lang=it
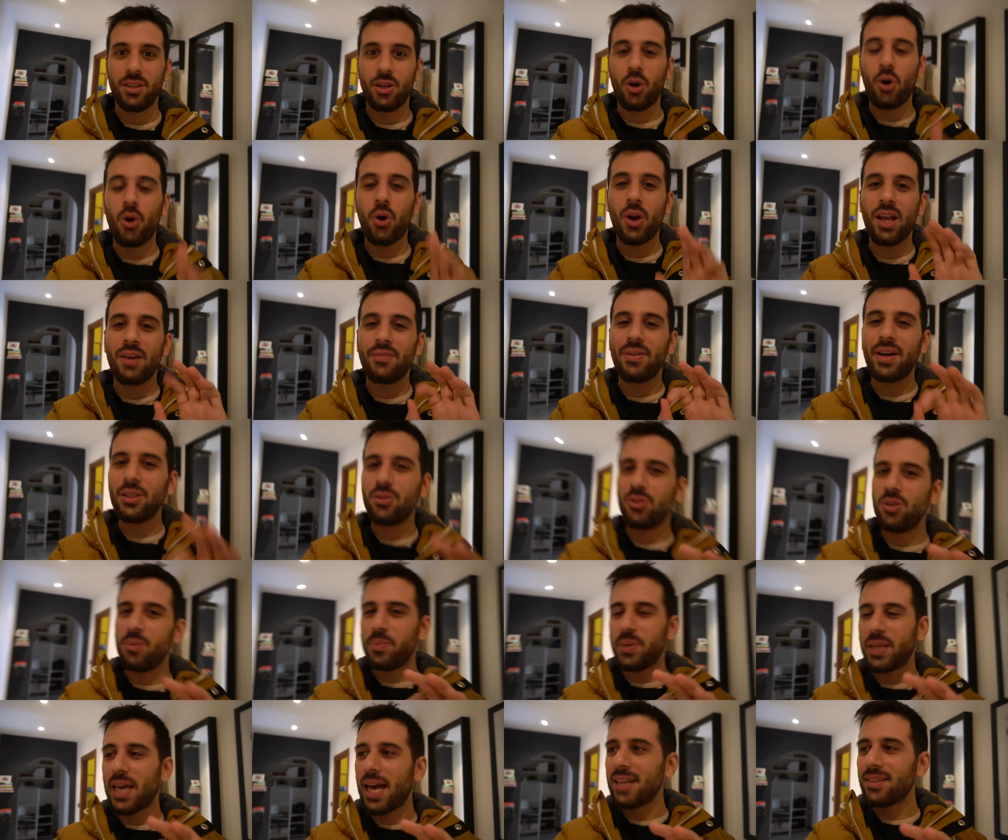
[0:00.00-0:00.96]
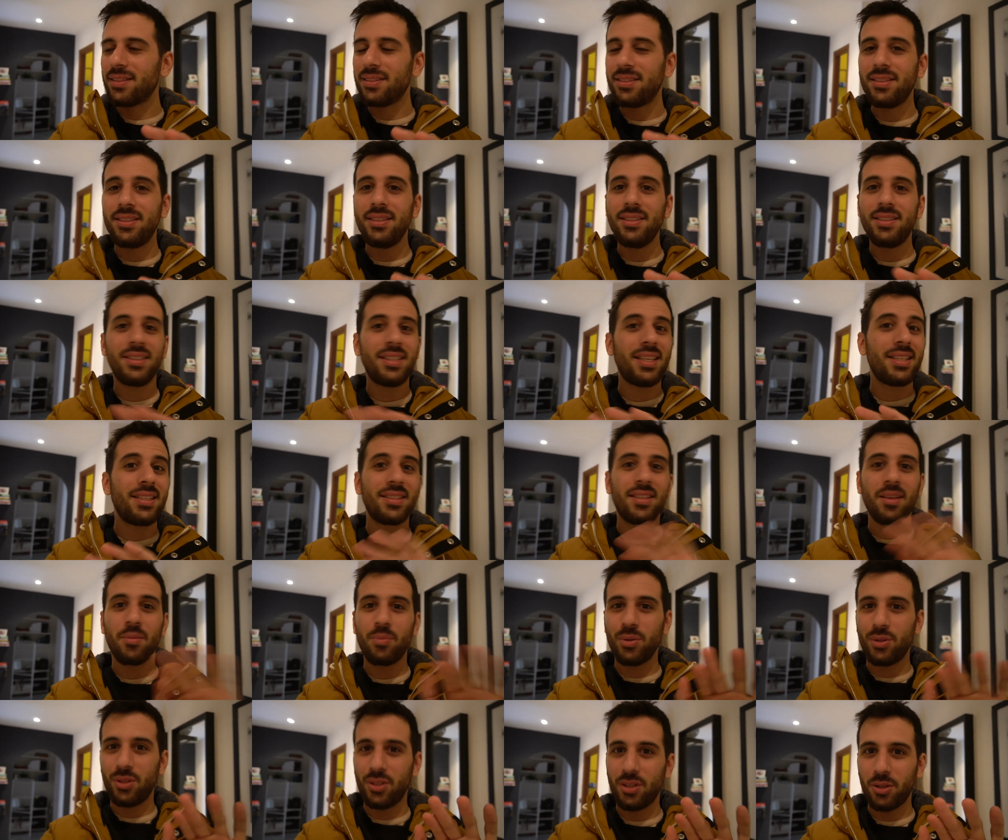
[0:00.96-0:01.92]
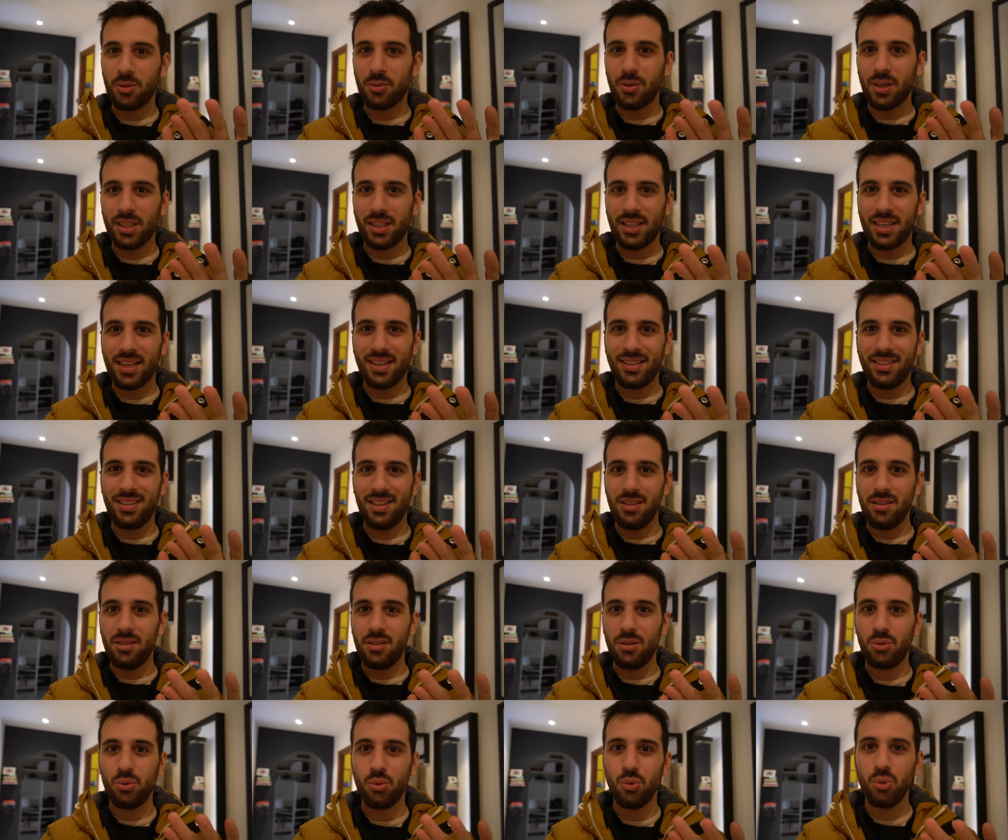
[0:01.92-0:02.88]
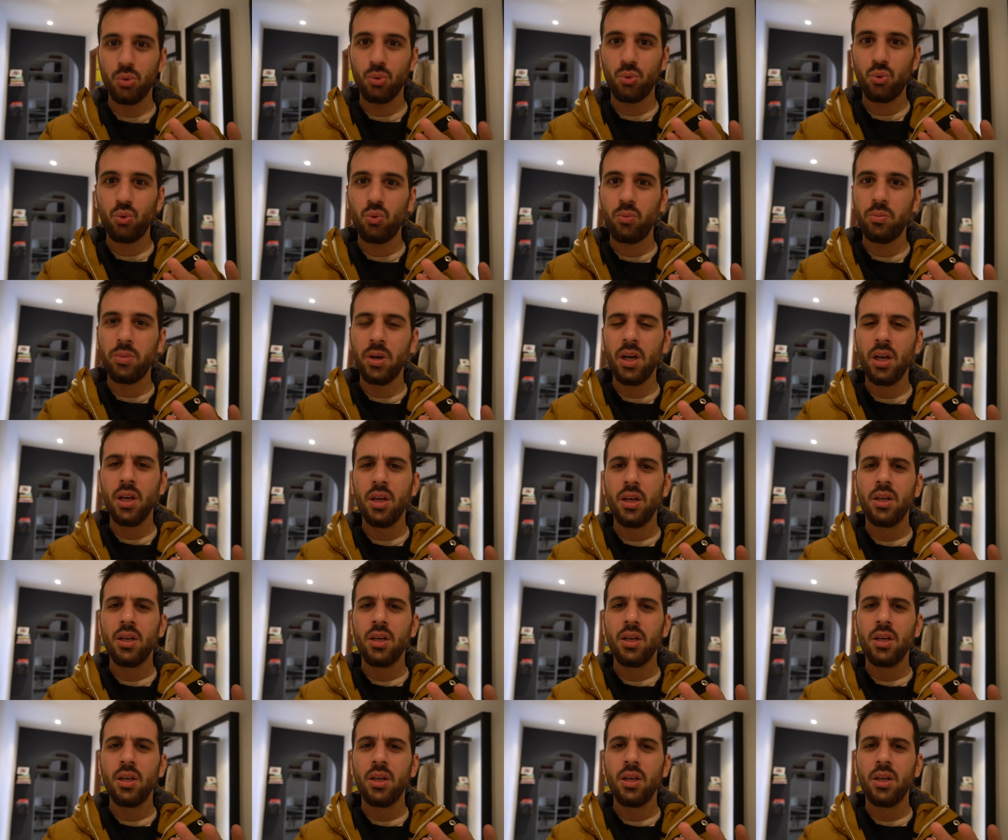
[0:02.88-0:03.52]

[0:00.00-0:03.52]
Ho lavato i piatti senza poter guardare niente su YouTube,